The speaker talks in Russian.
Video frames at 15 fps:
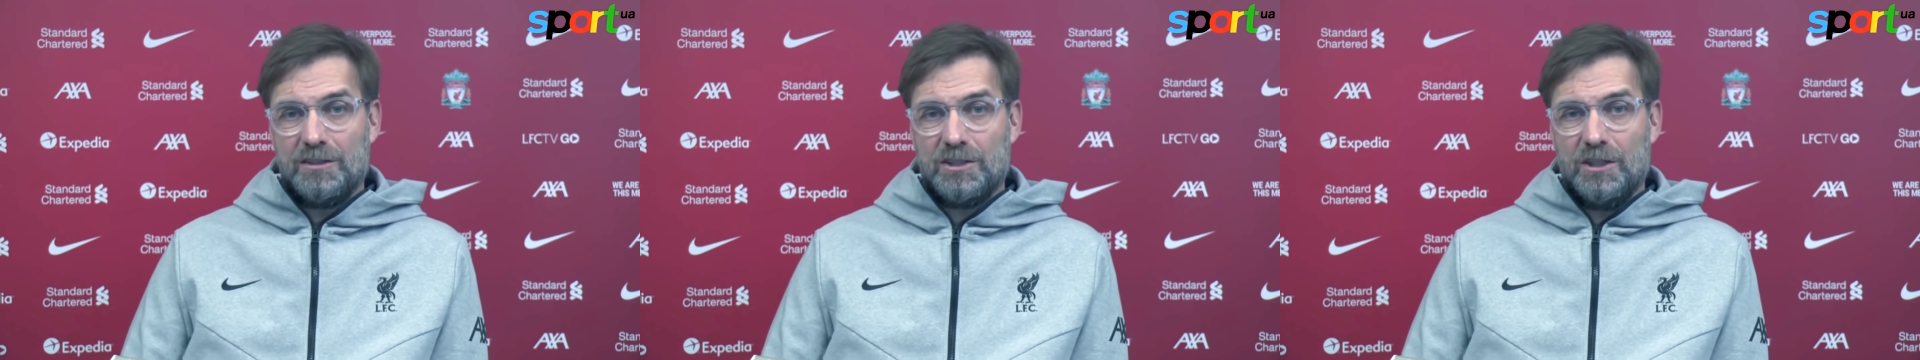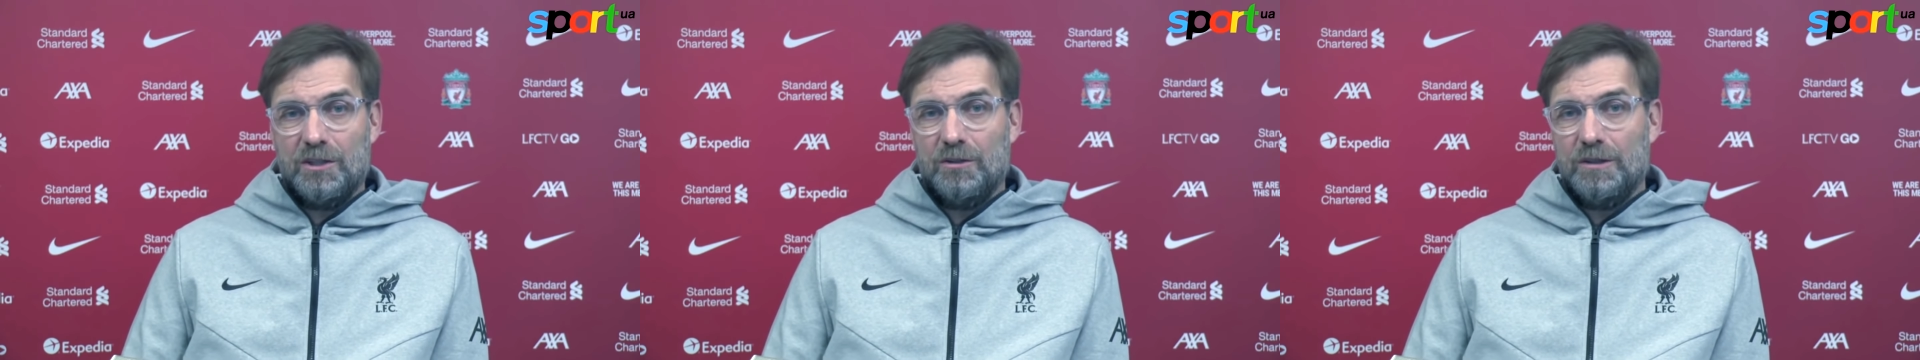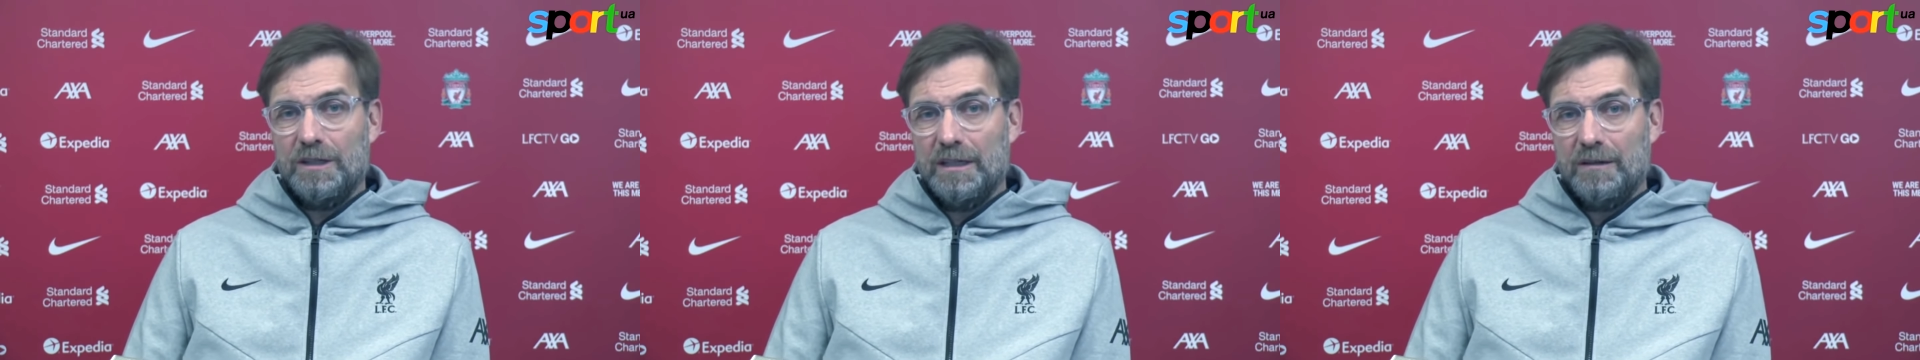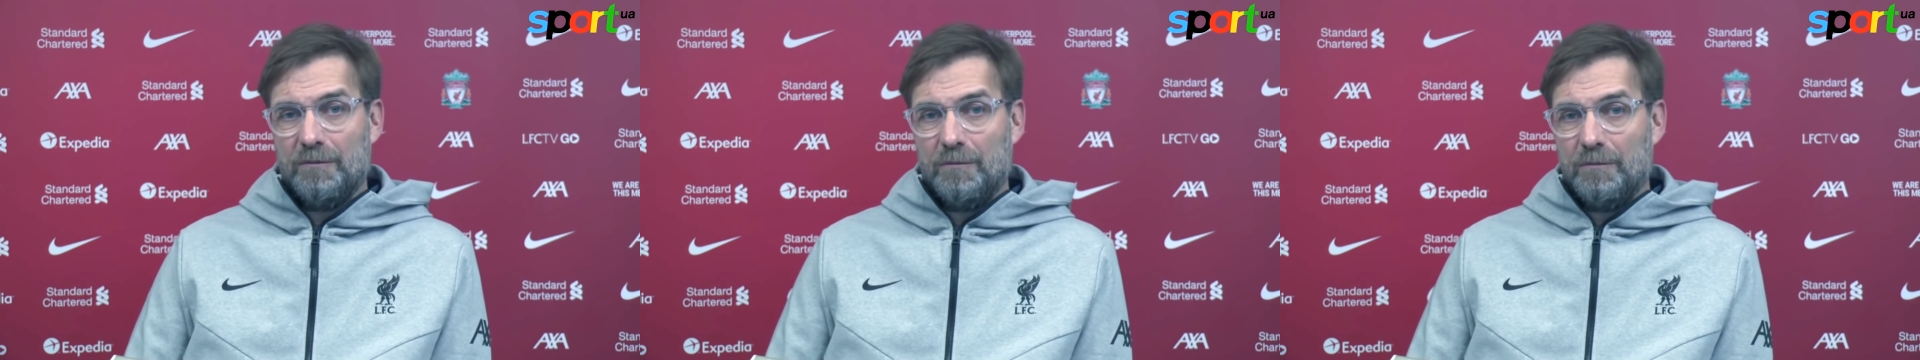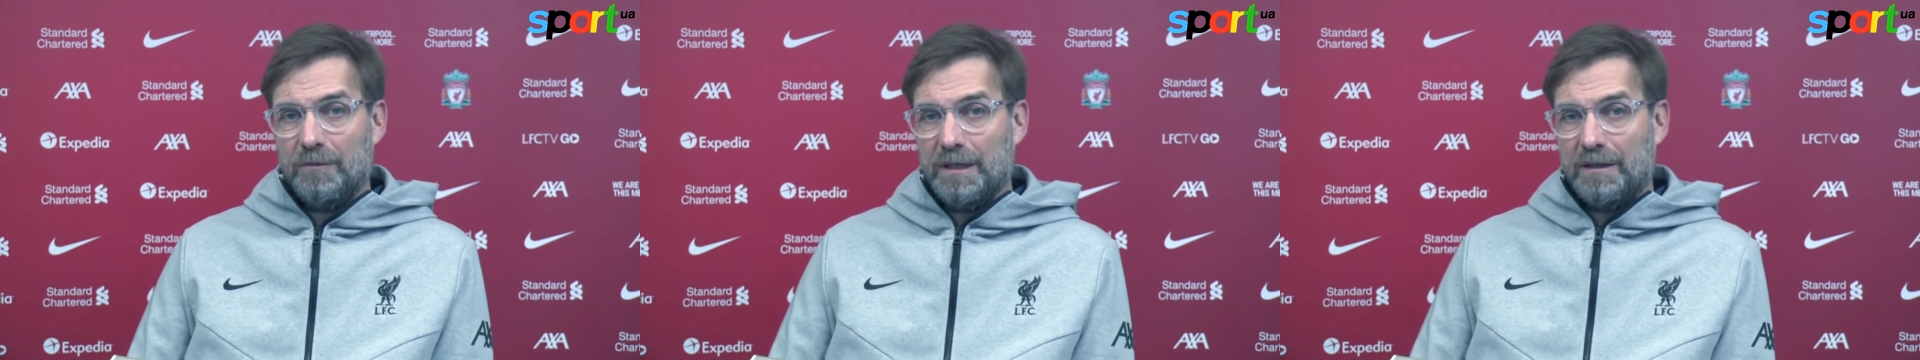Так что мы
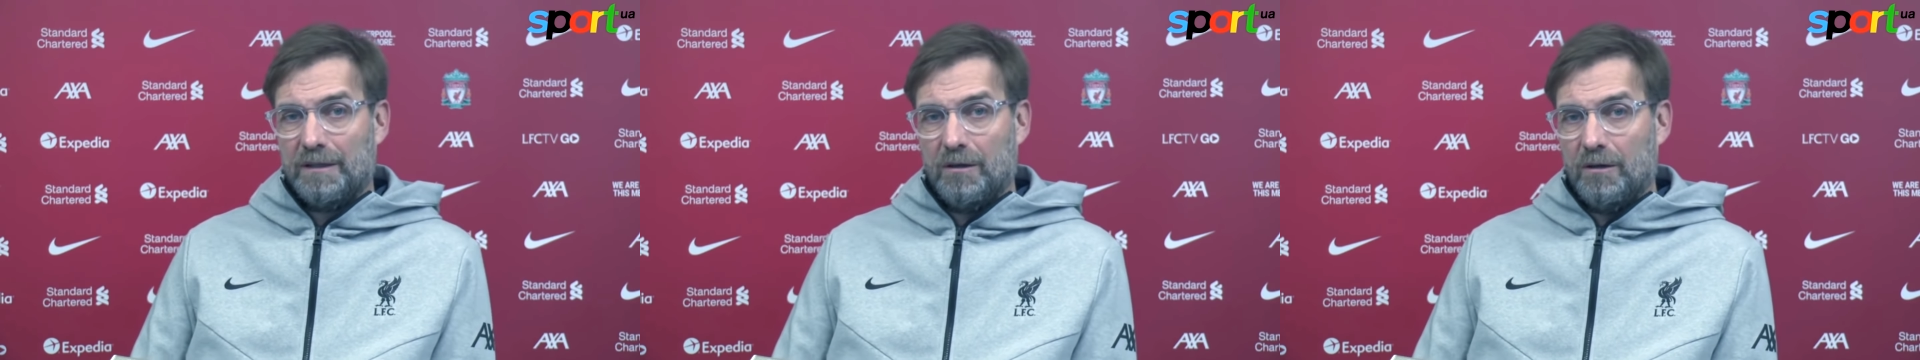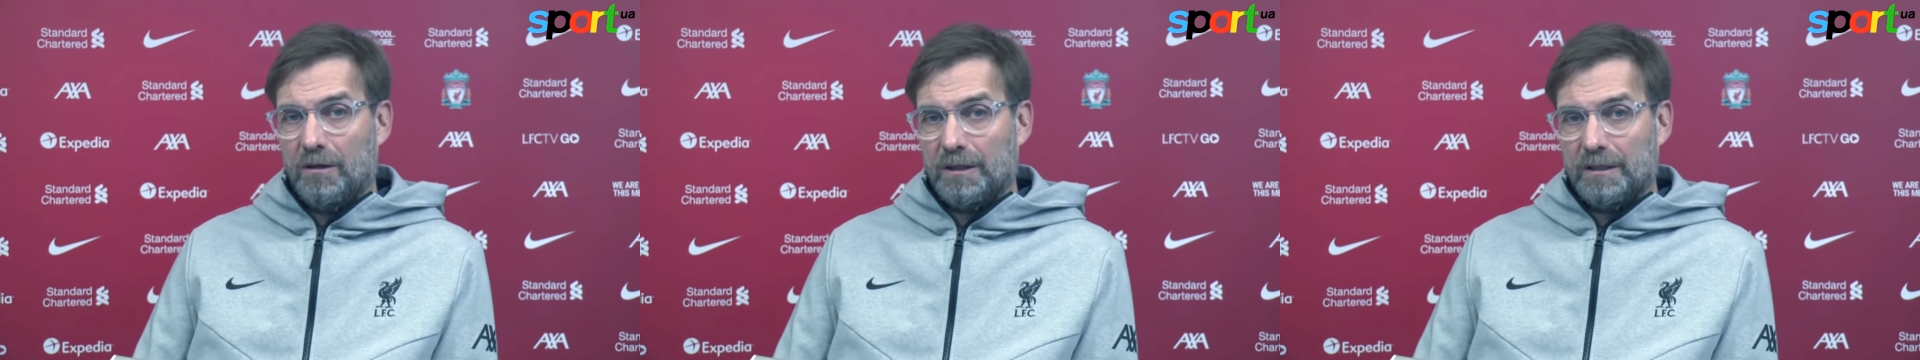занимаемся